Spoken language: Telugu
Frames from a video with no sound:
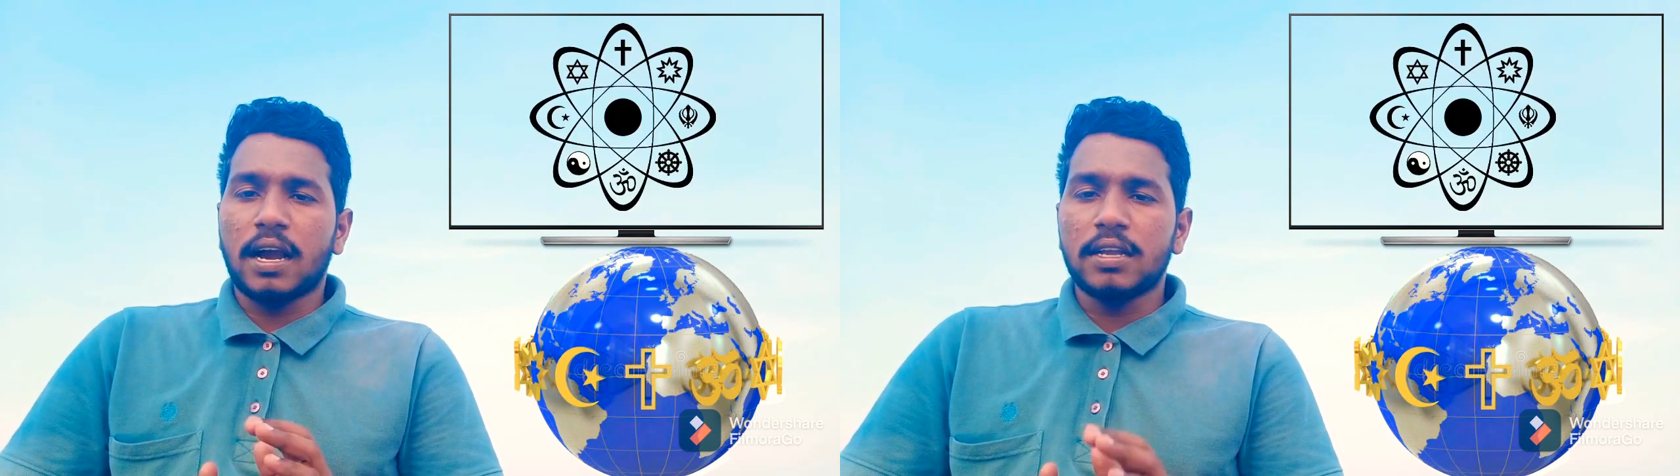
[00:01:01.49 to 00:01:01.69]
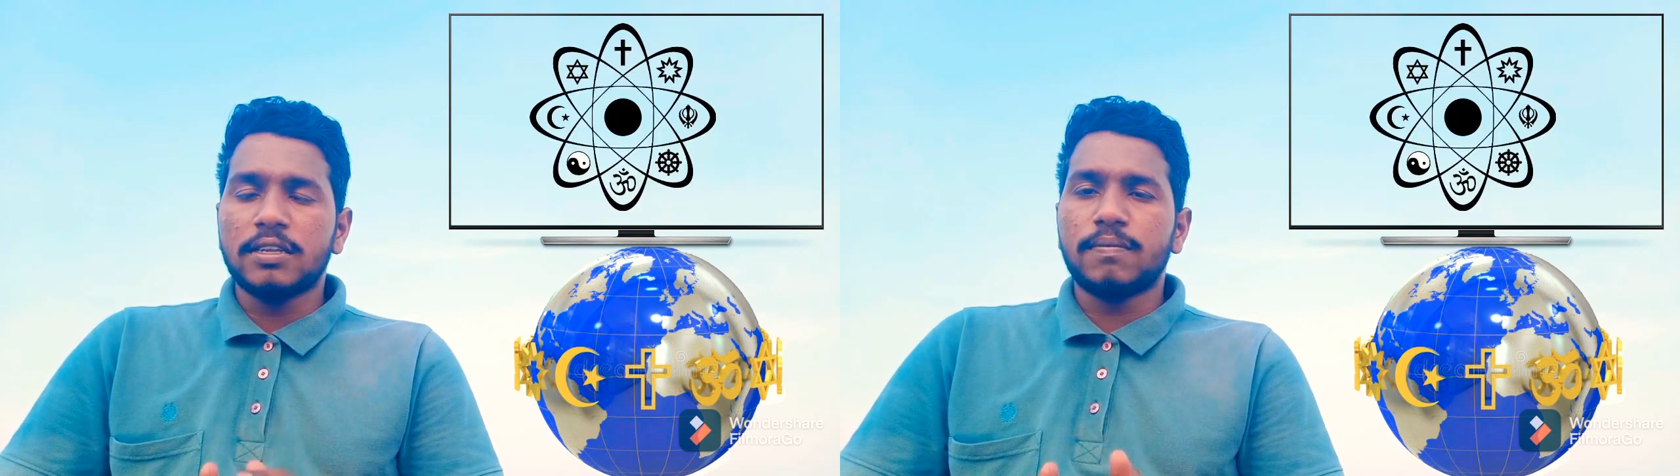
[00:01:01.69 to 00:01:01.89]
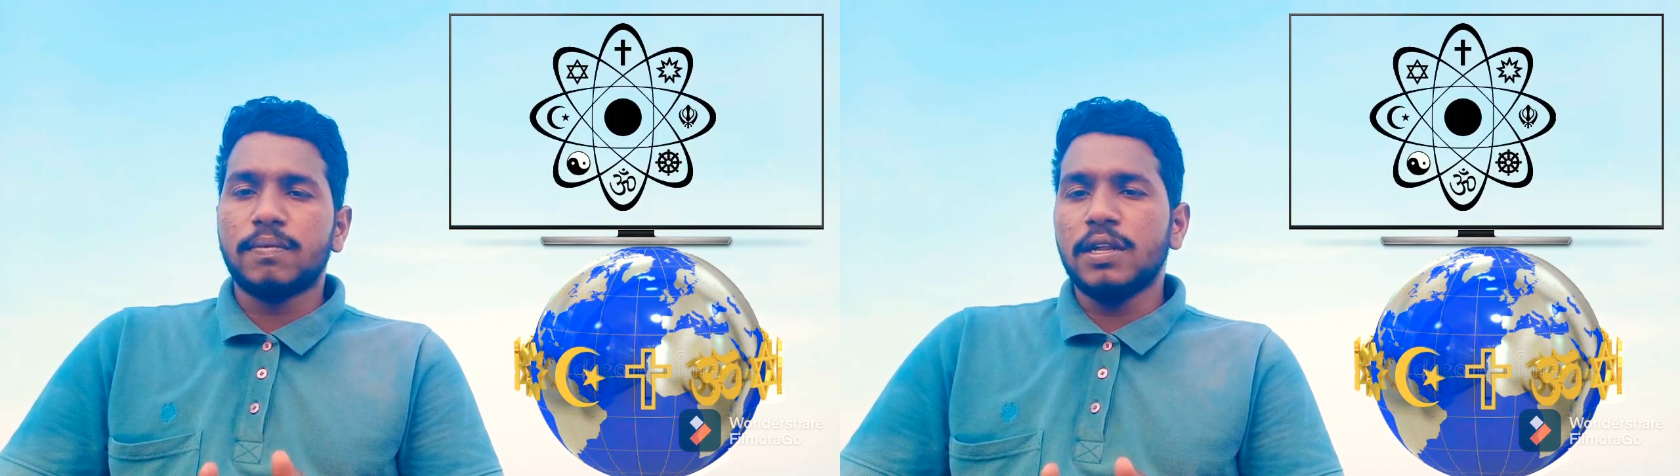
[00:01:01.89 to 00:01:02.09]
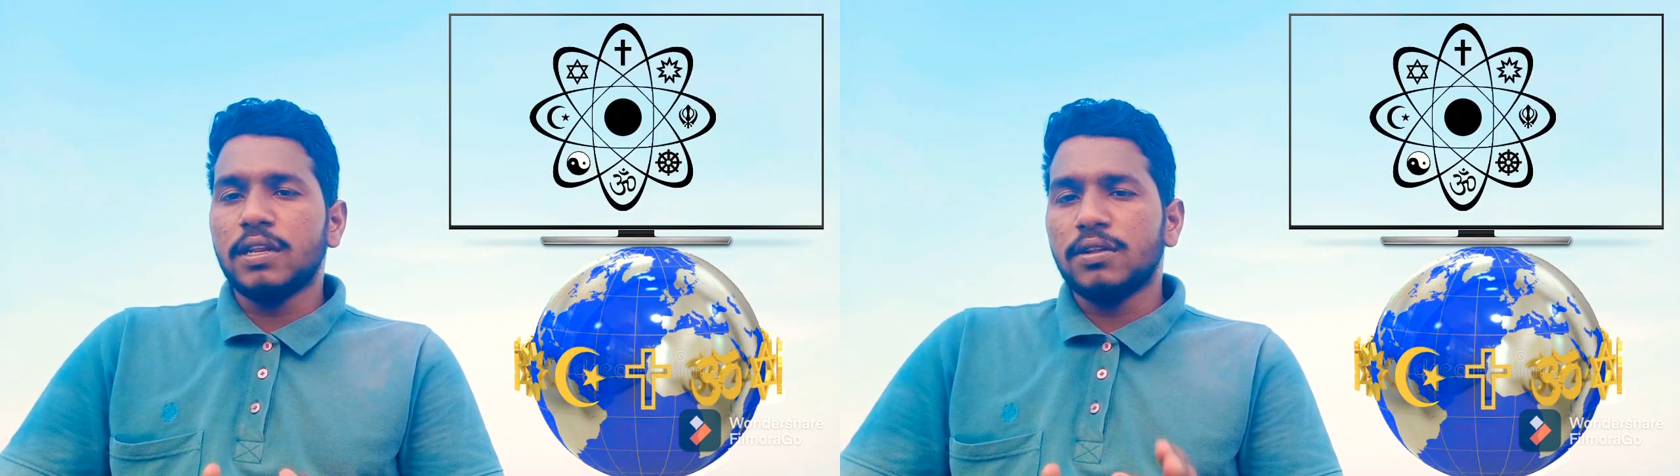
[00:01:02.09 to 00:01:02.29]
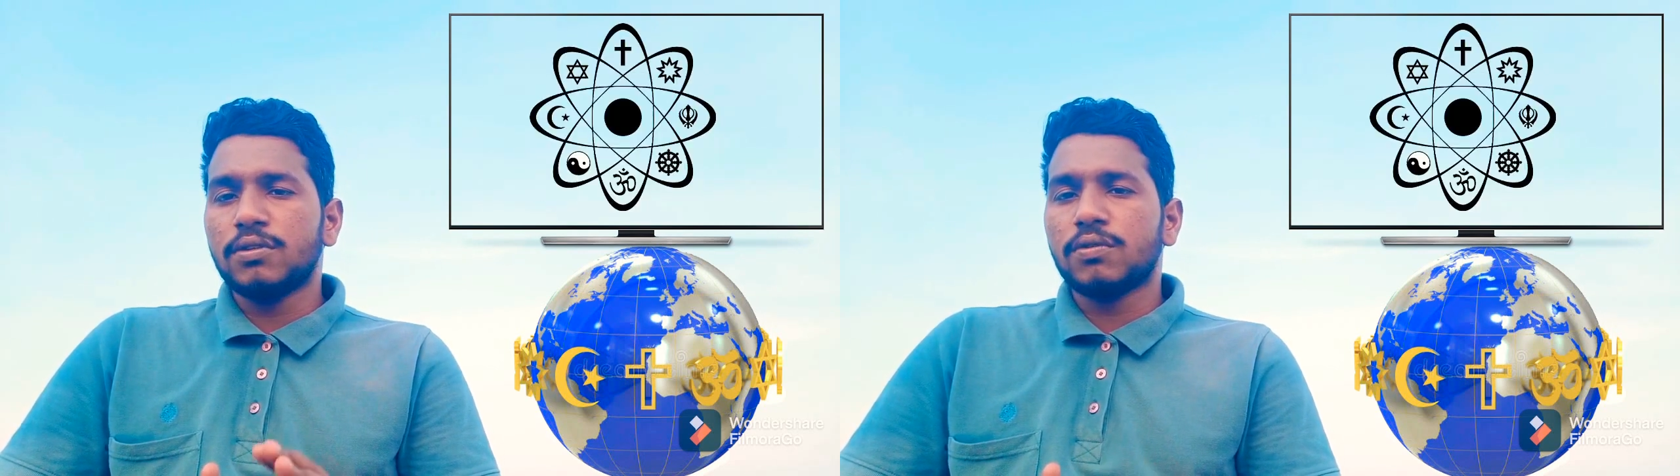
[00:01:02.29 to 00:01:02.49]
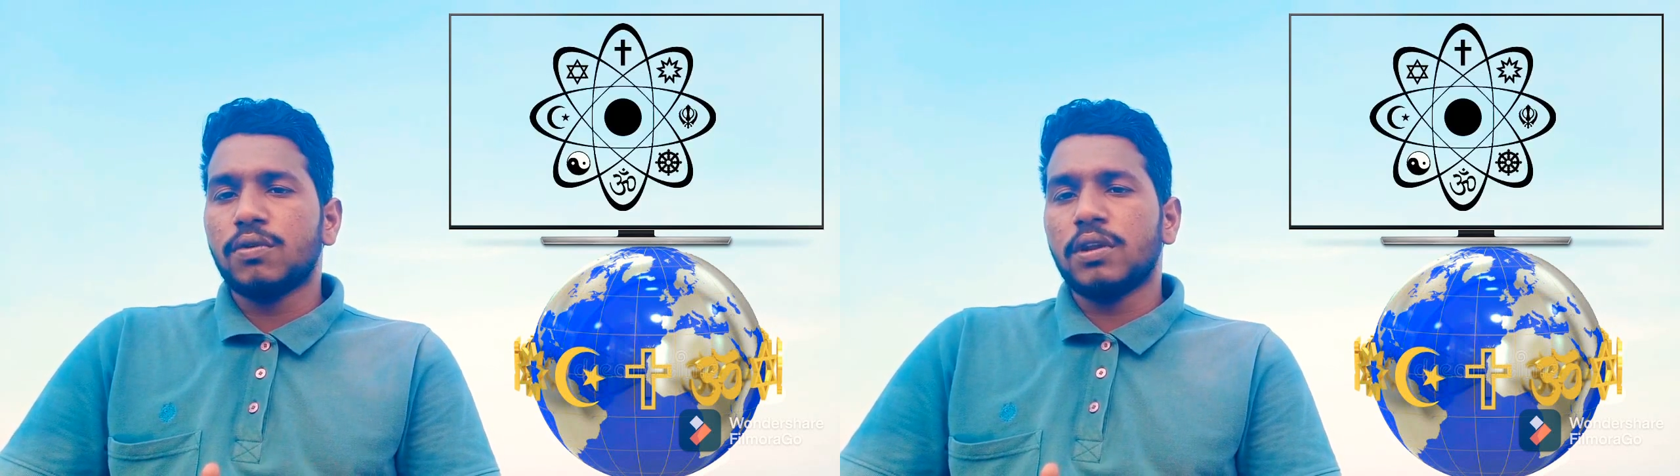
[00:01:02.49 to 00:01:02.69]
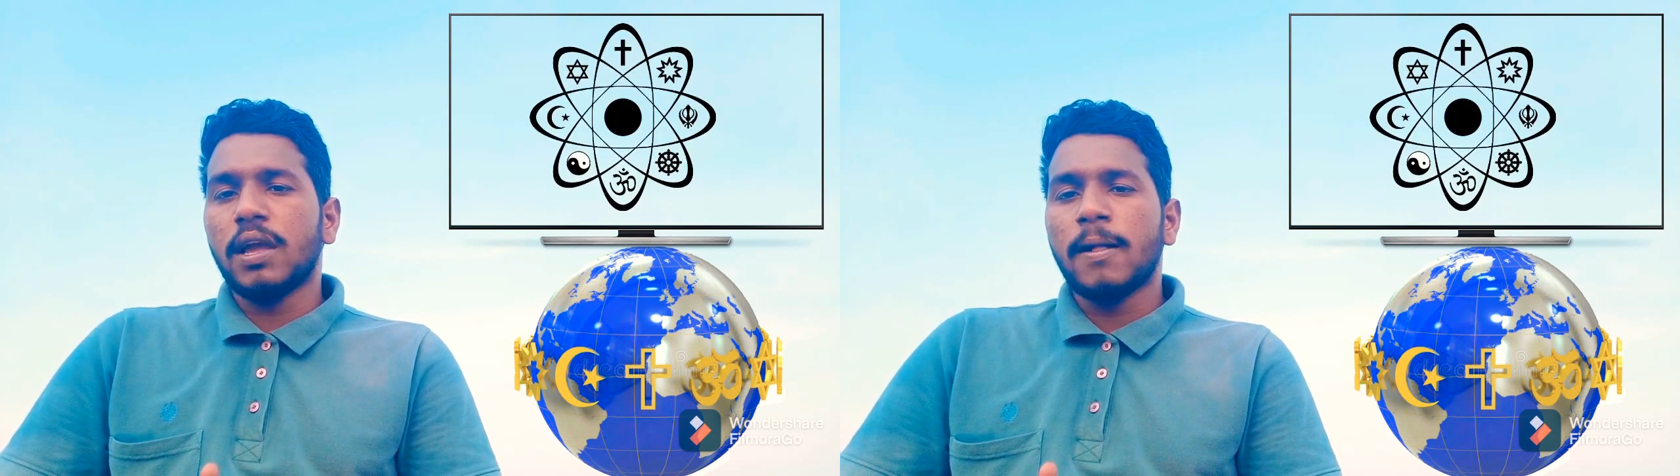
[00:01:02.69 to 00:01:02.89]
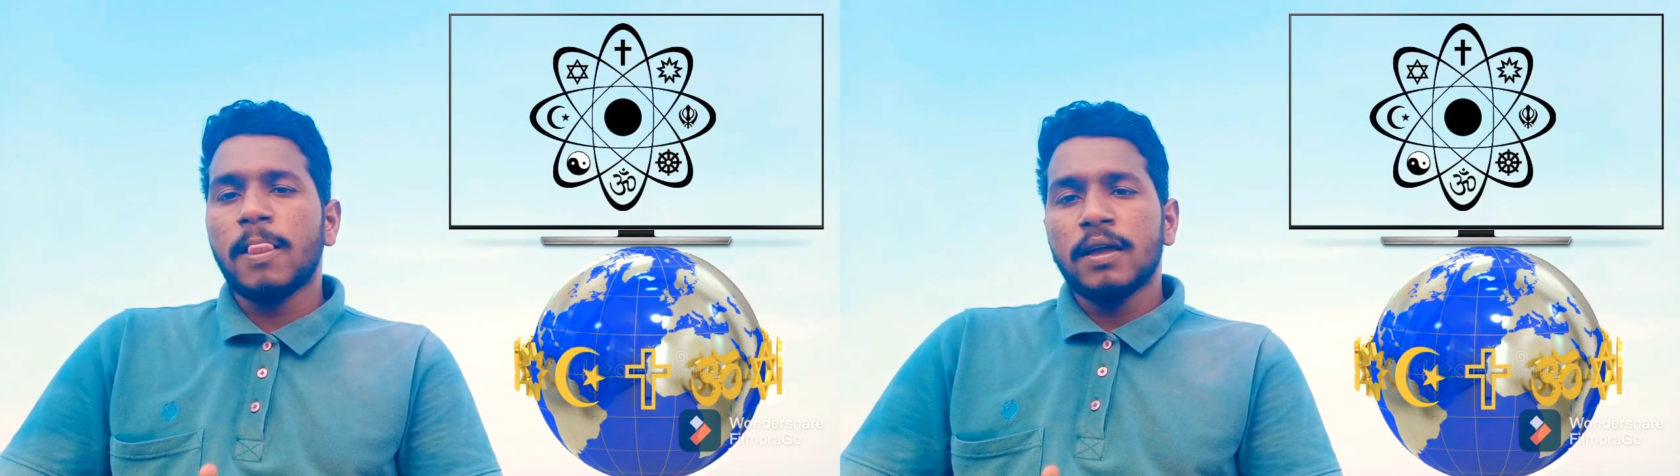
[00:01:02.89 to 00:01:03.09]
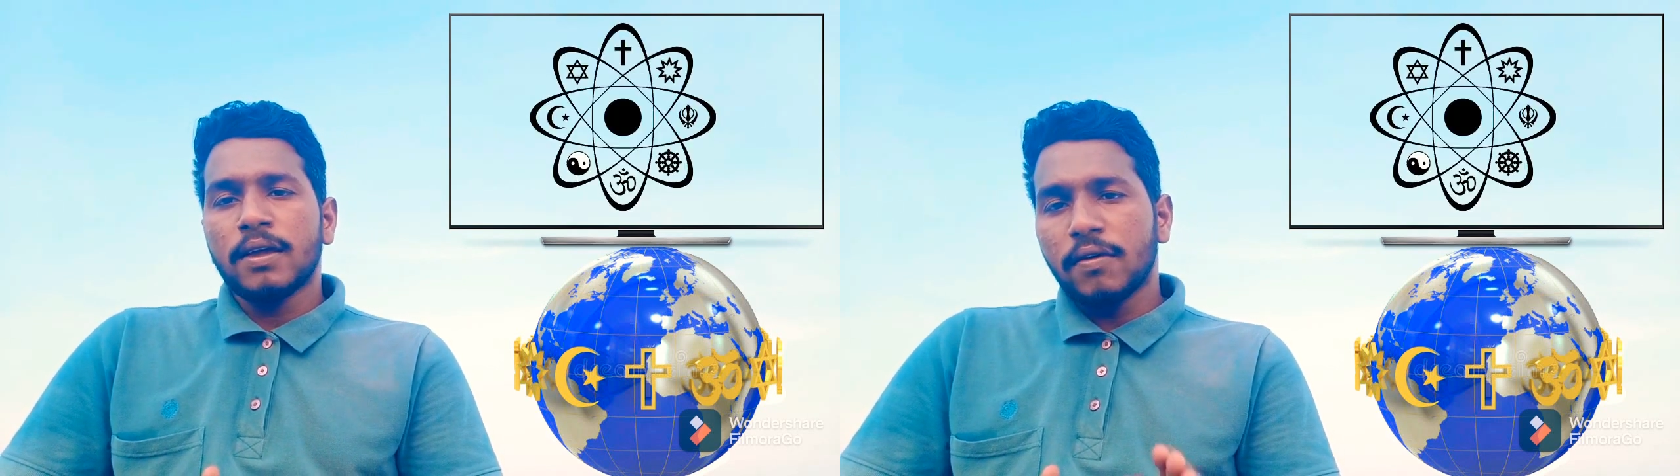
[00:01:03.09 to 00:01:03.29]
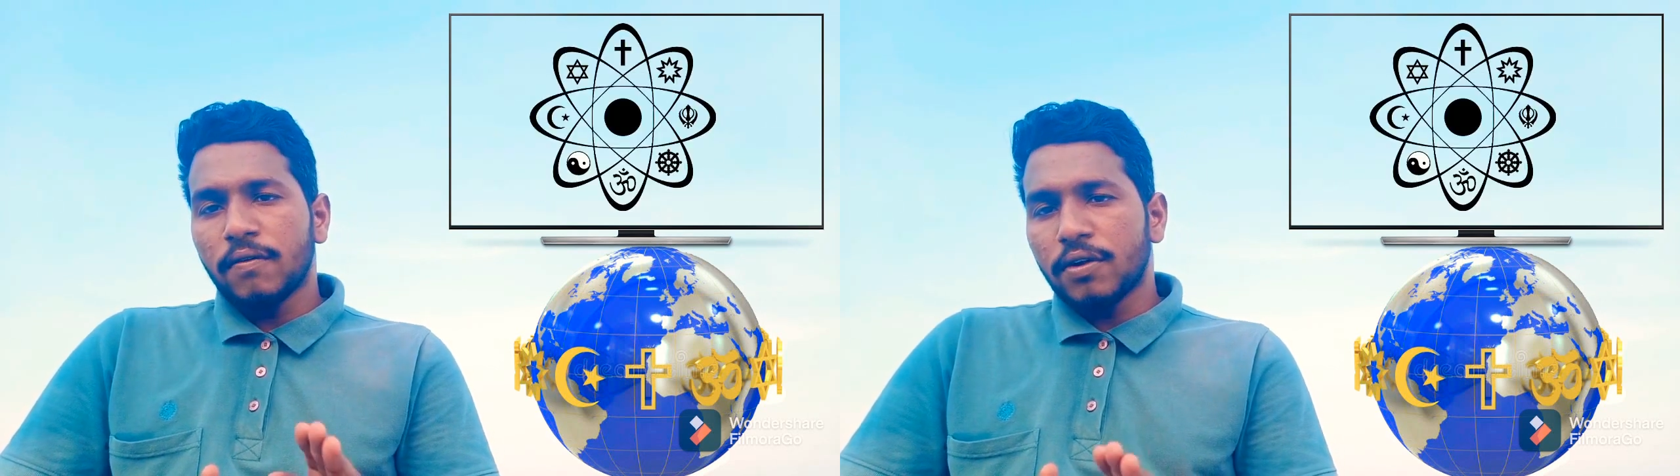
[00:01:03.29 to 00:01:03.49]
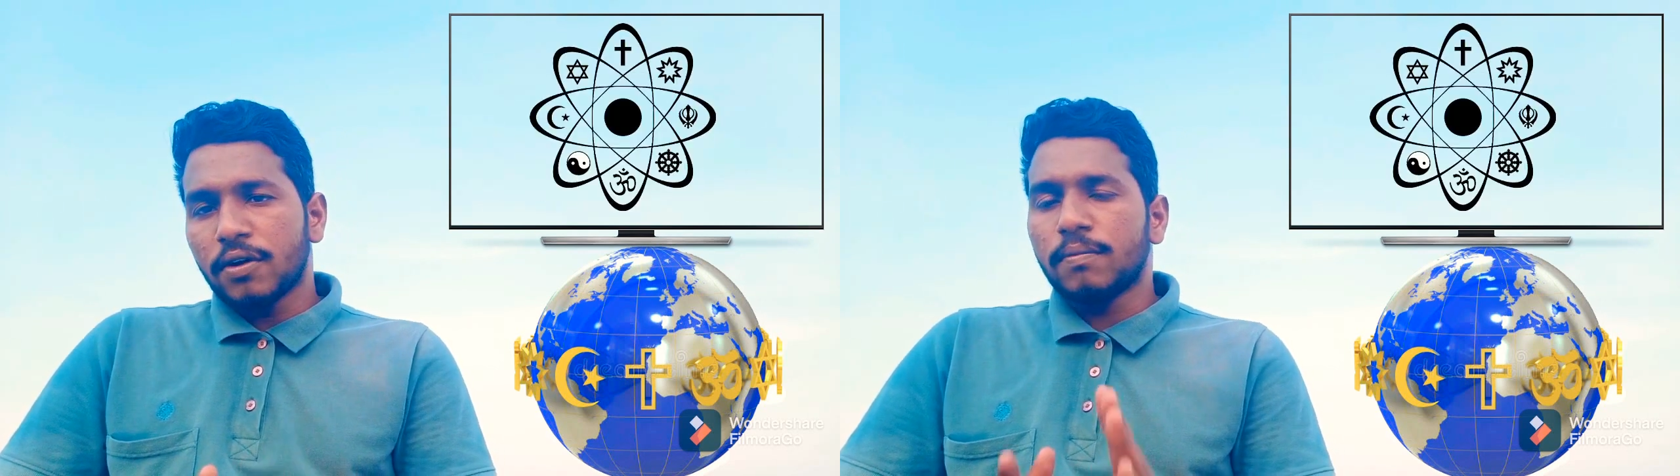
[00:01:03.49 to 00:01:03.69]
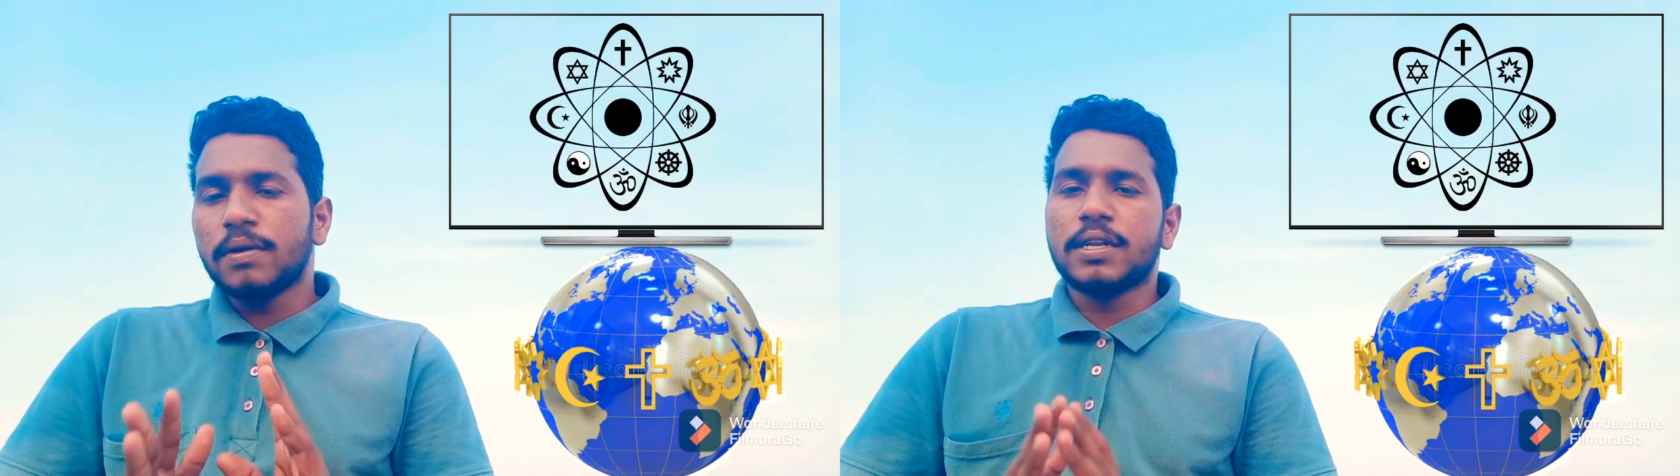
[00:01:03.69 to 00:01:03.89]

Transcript: కాన్సెప్ట్ని నేను ఎంచుకొని ఈ వీడియోలో